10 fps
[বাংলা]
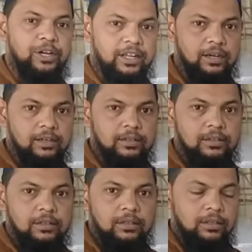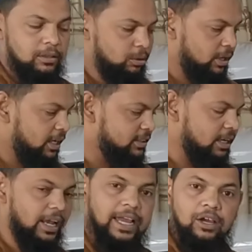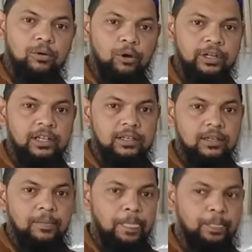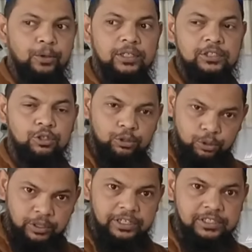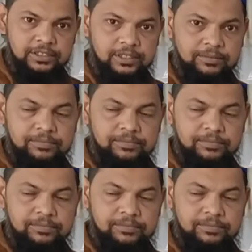ফিল্টার জি দুই হাজার এগারো মডেল দুই হাজার সতেরোতে রেজিস্ট্রেশন